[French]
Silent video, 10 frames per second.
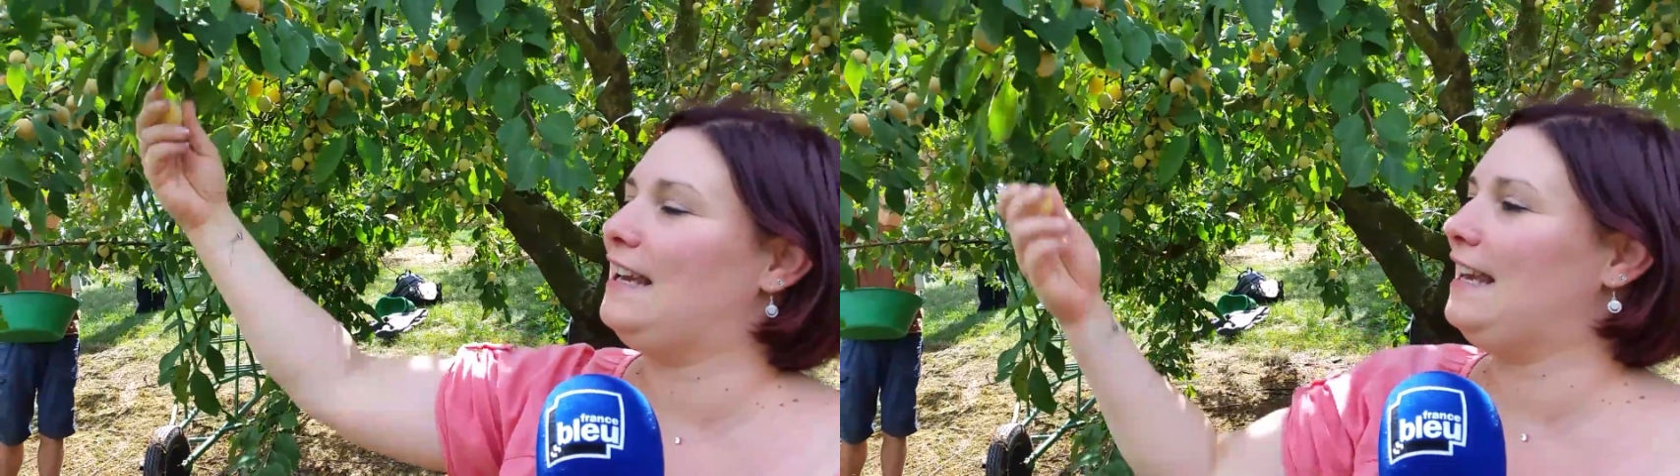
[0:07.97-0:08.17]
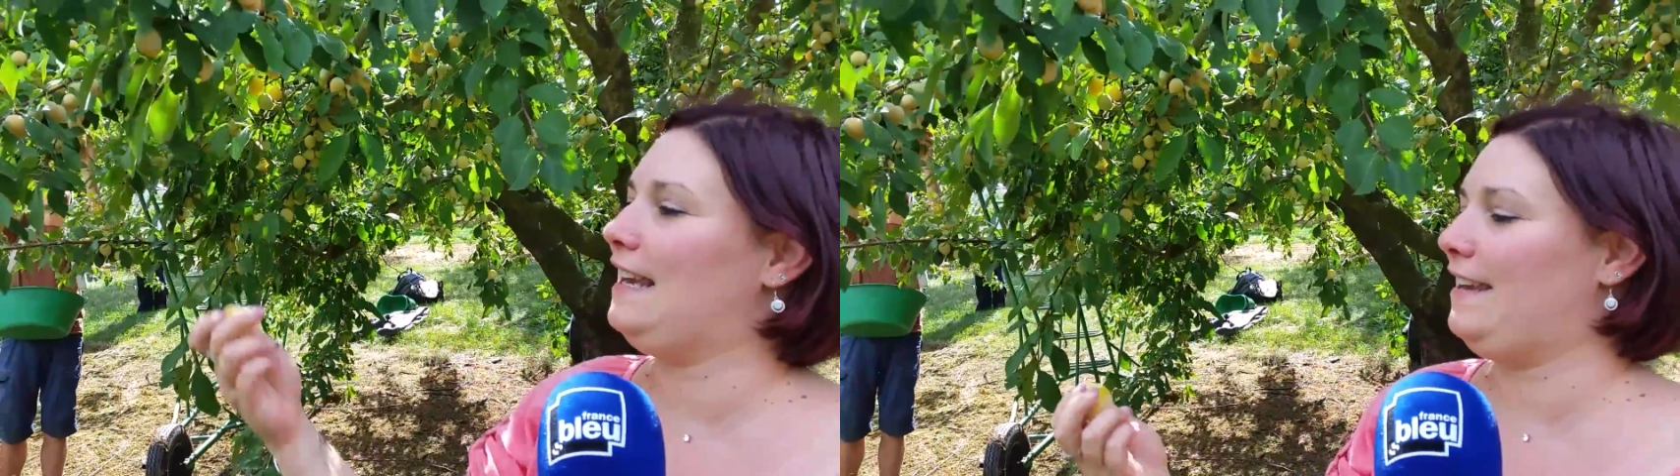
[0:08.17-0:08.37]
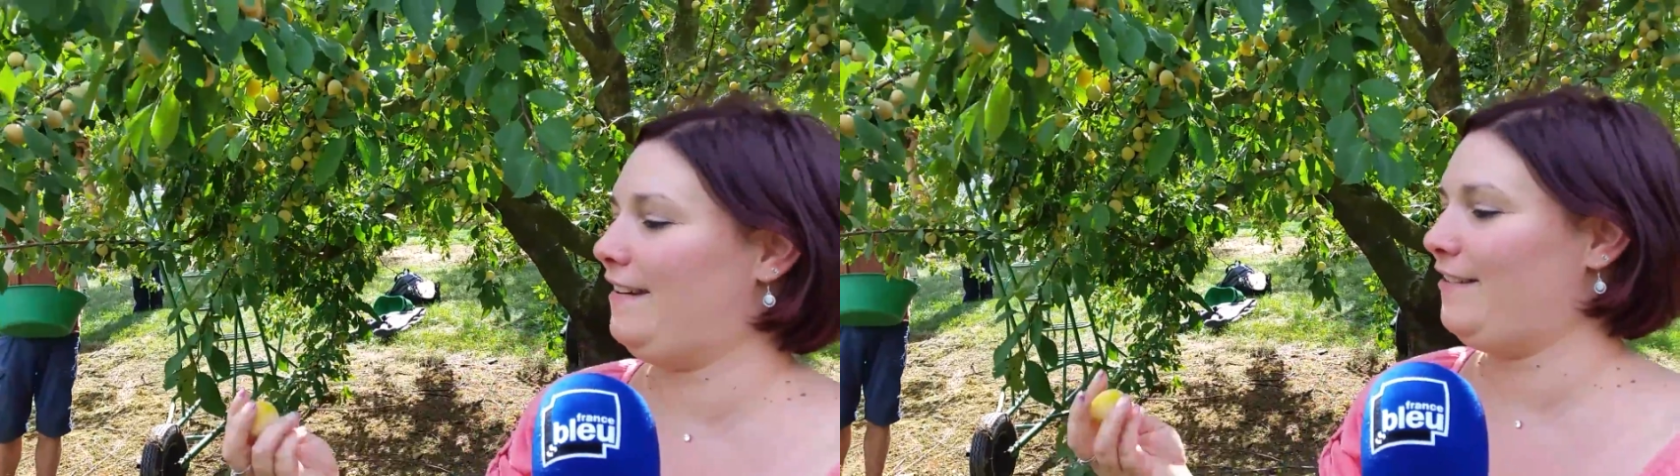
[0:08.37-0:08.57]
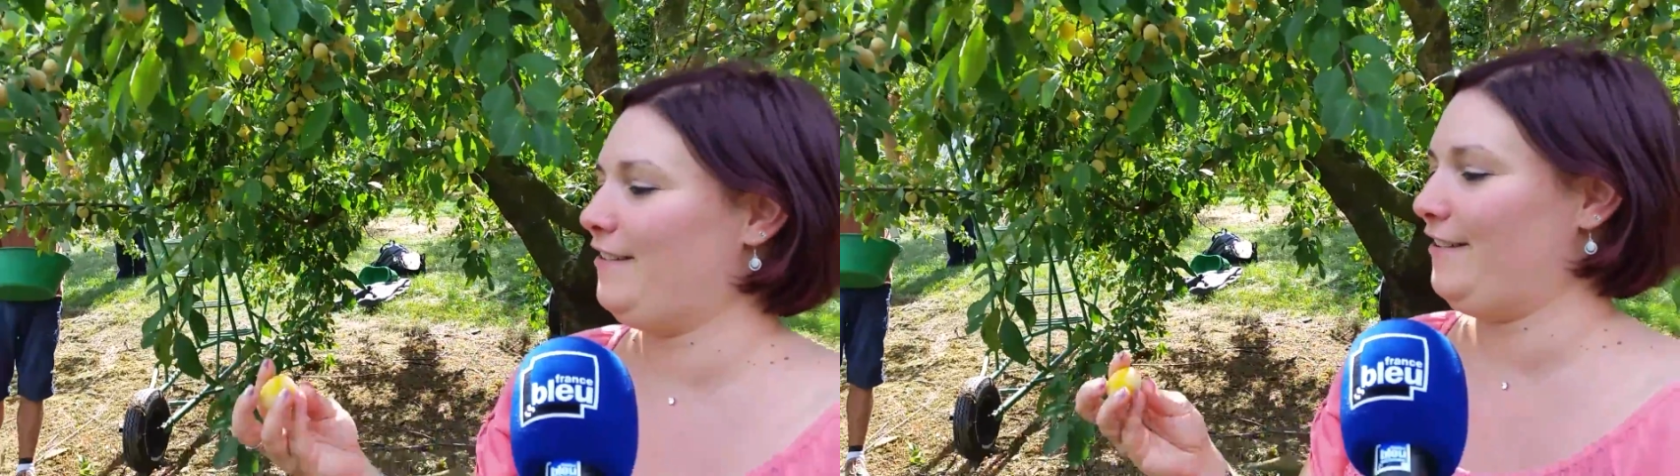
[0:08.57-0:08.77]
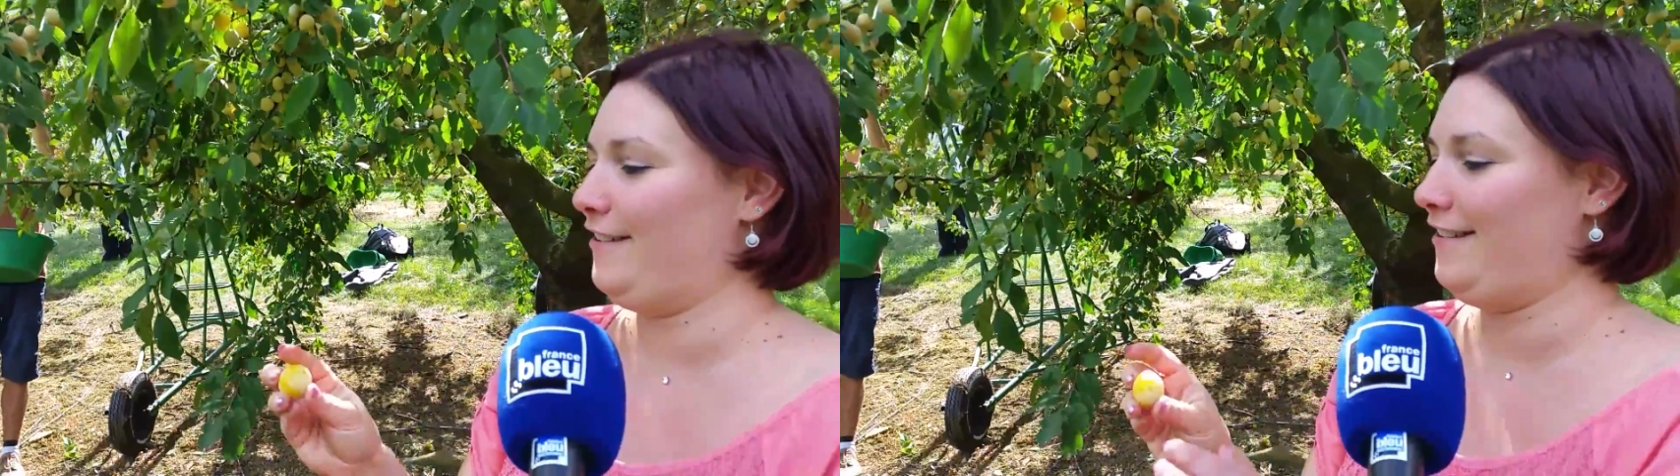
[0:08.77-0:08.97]
et,
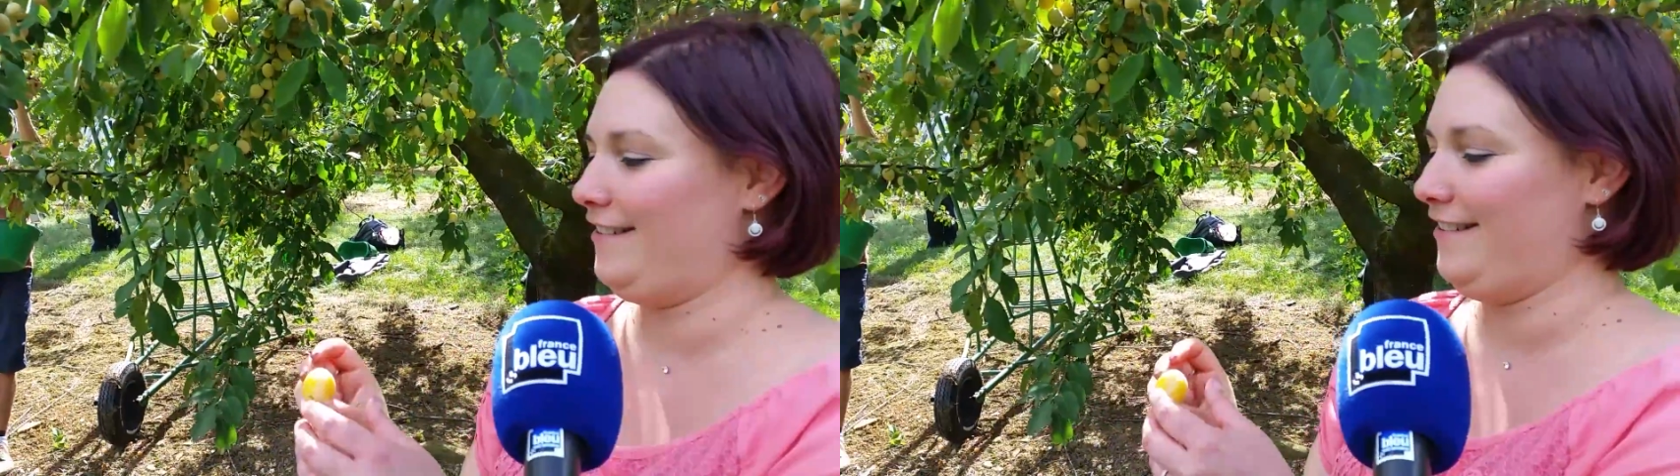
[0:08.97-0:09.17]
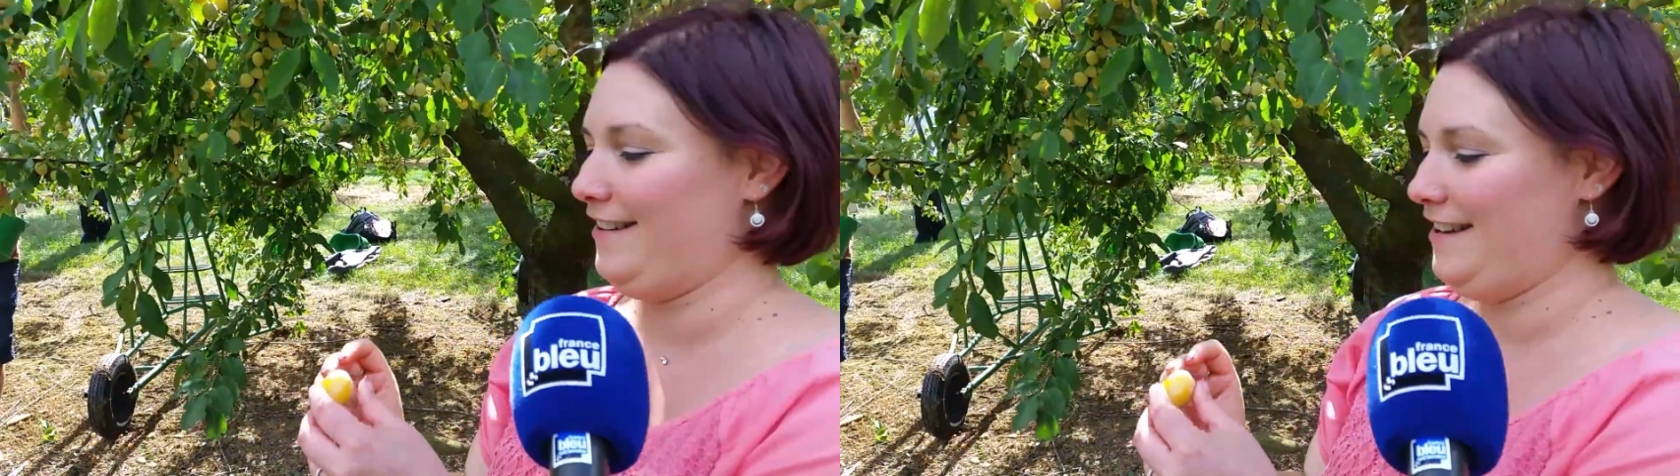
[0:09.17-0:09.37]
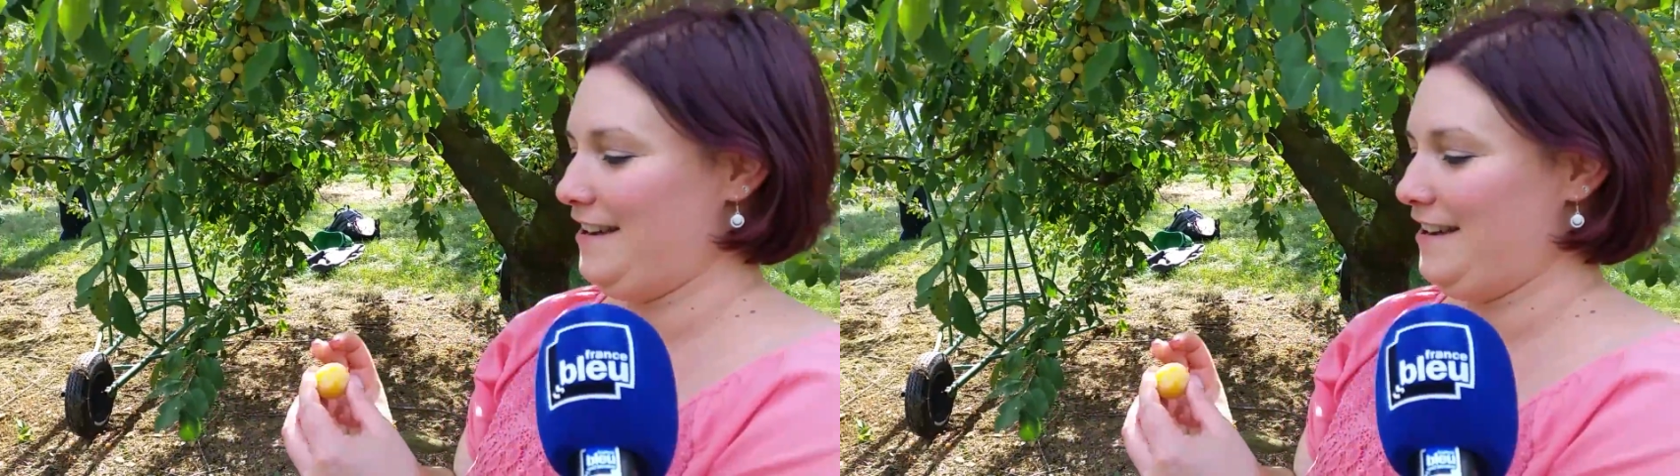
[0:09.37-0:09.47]
euh,